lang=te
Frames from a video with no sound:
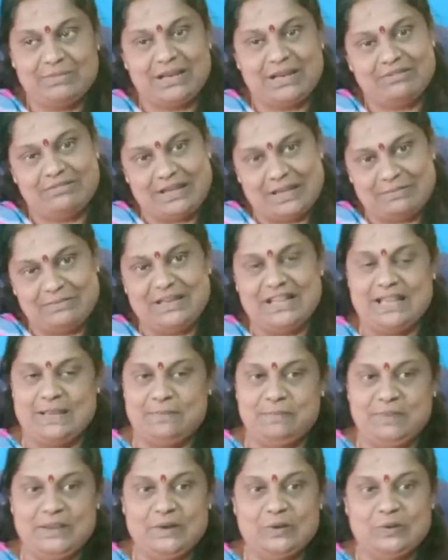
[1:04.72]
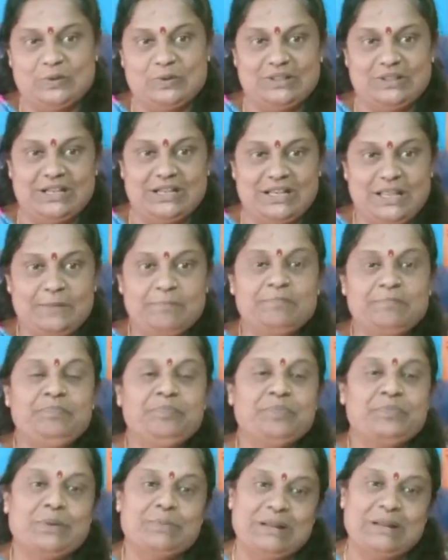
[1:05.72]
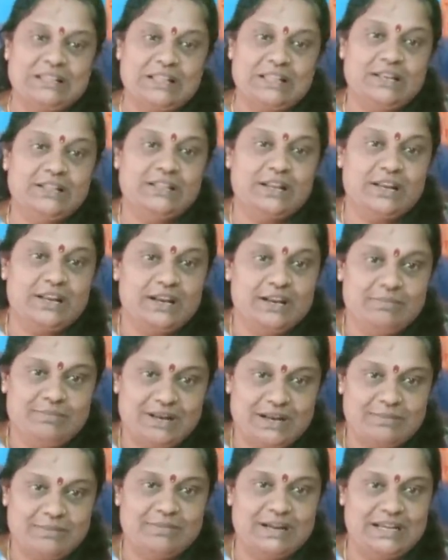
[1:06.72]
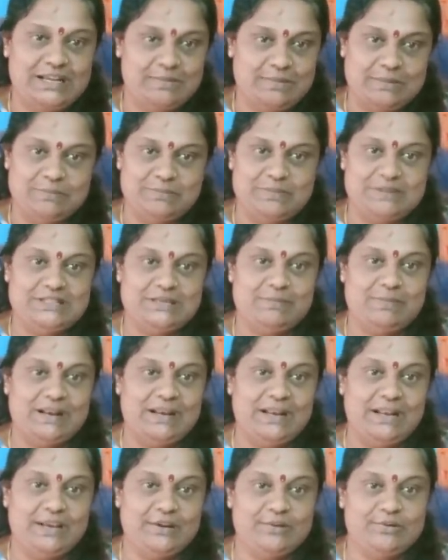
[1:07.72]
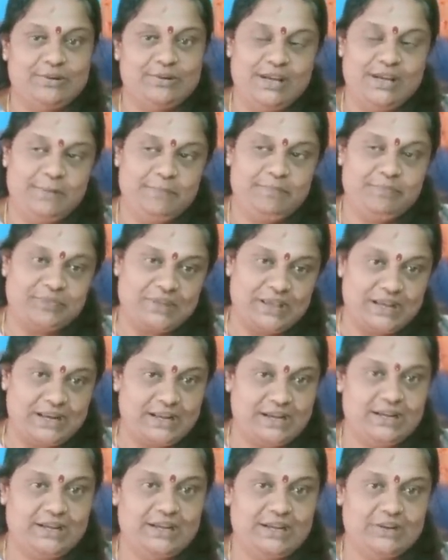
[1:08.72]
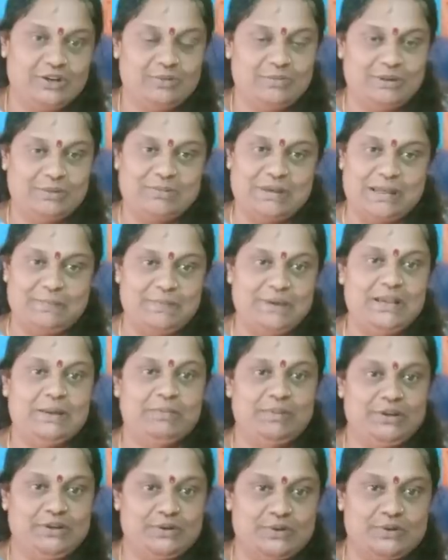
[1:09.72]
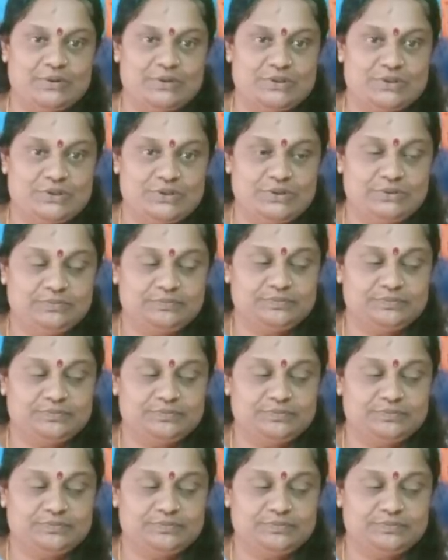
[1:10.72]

మన ఫ్యామిలీ హ్యాపీగా ఉంటుందంటే మన తల్లిదండ్రులని మనం బయట పంపించే పని లేకుండా ఆ రకంగా ఇంట్లో మనం హ్యాపీగా పెట్టుకోవచ్చు